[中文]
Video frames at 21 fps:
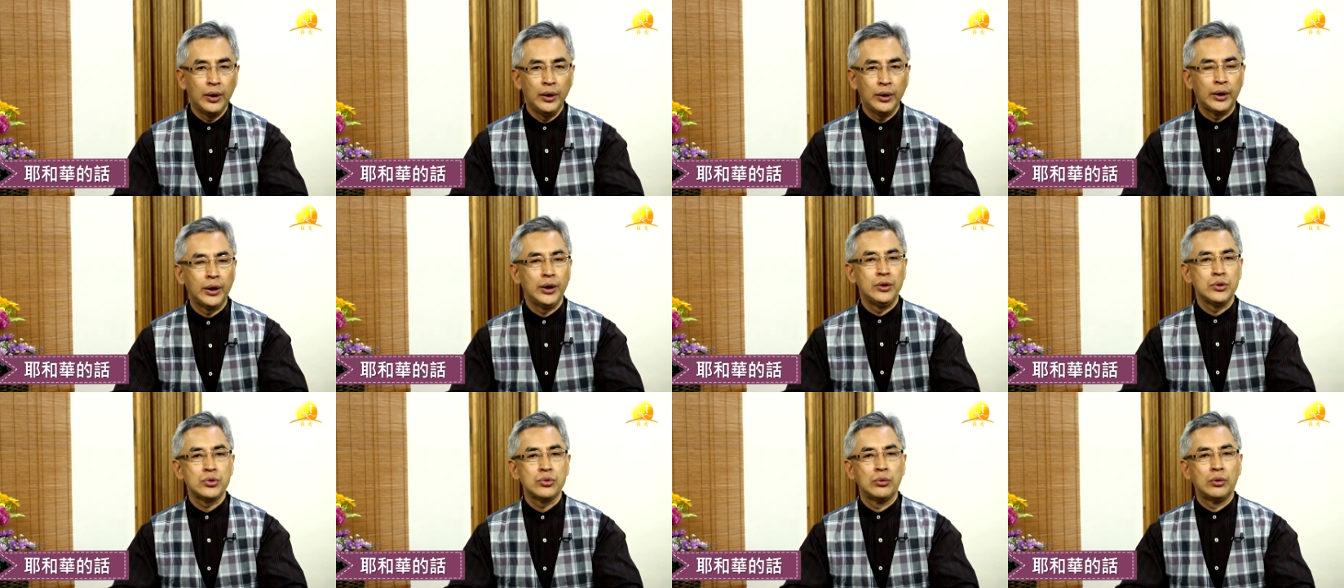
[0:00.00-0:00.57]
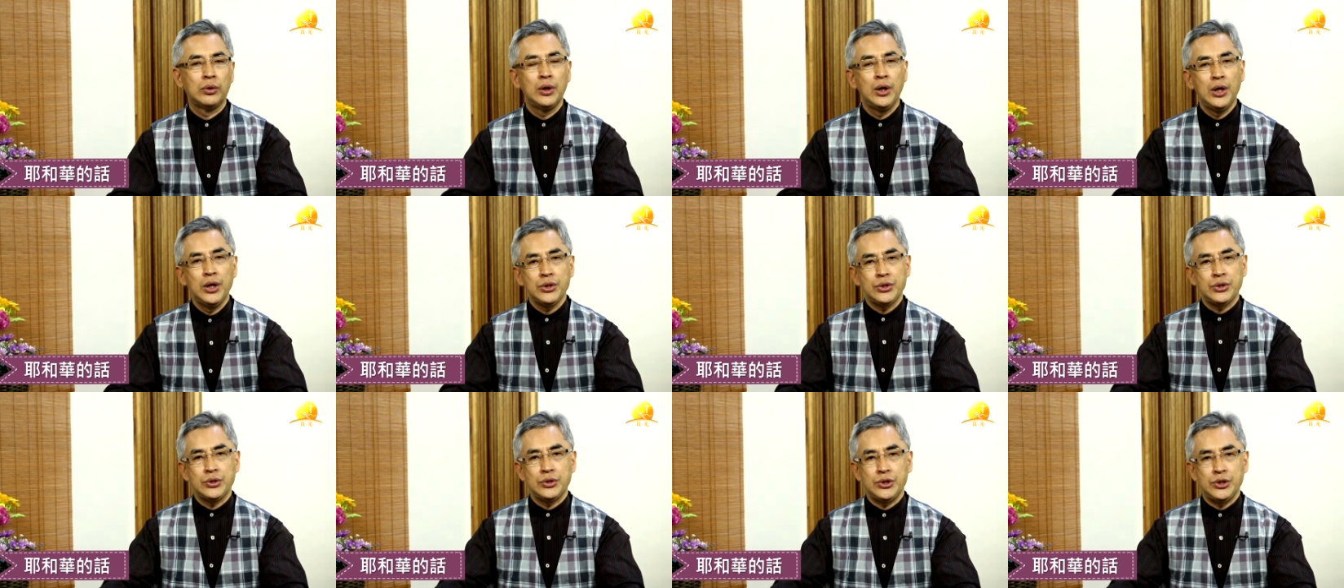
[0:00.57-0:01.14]
可以说
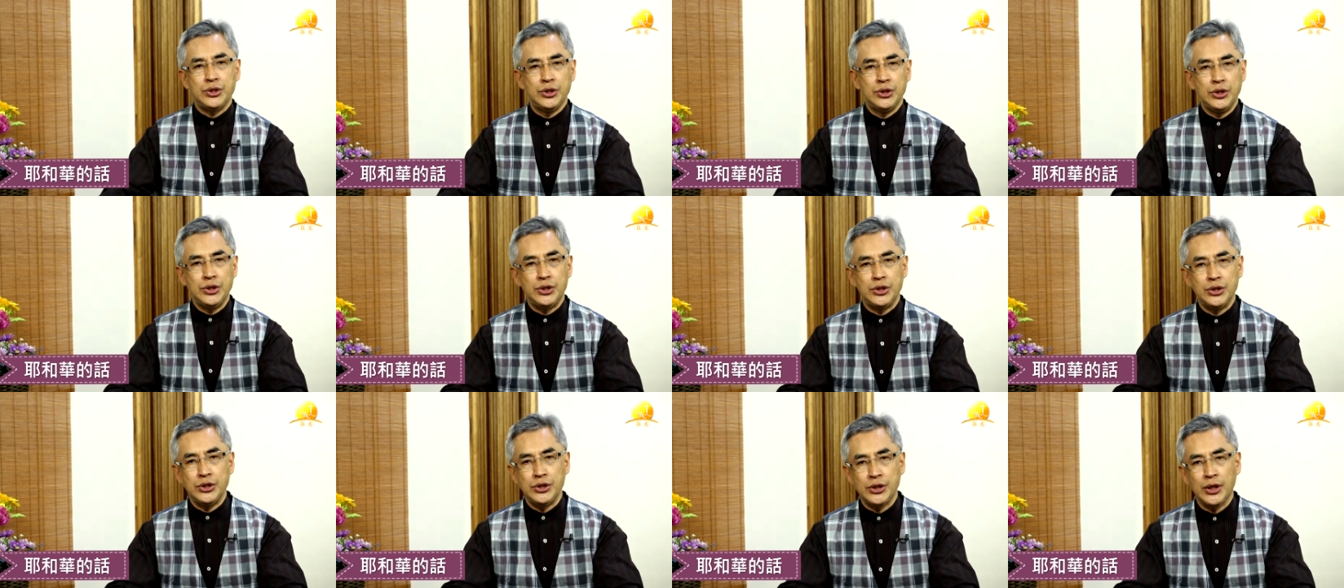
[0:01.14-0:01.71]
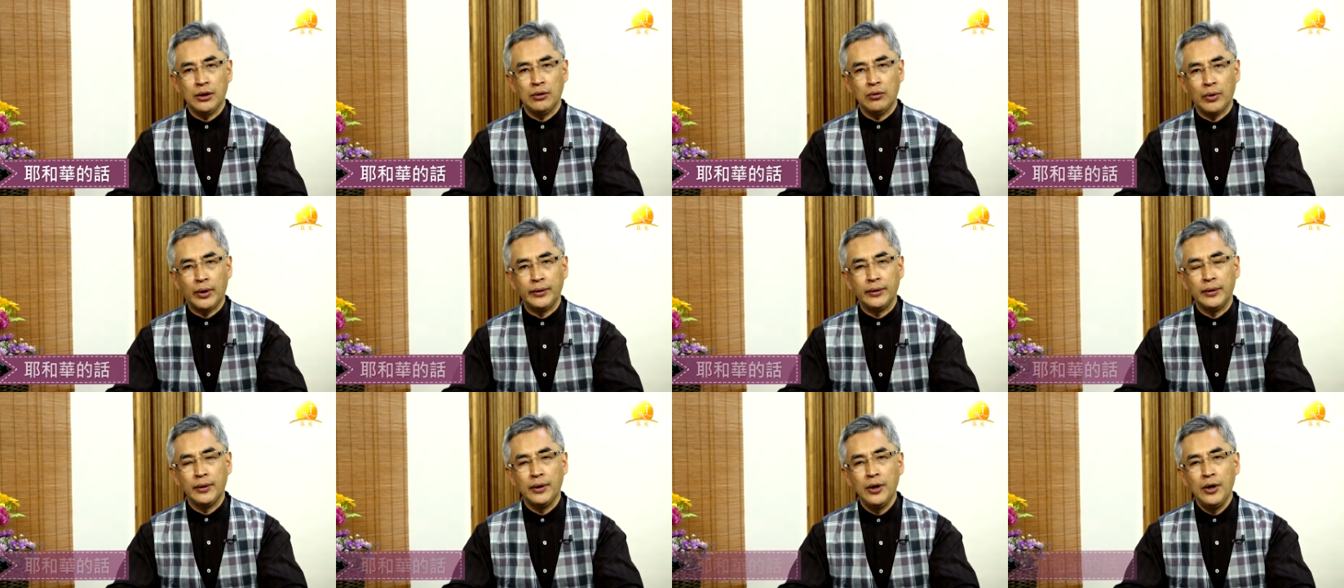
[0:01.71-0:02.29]
是息息相关，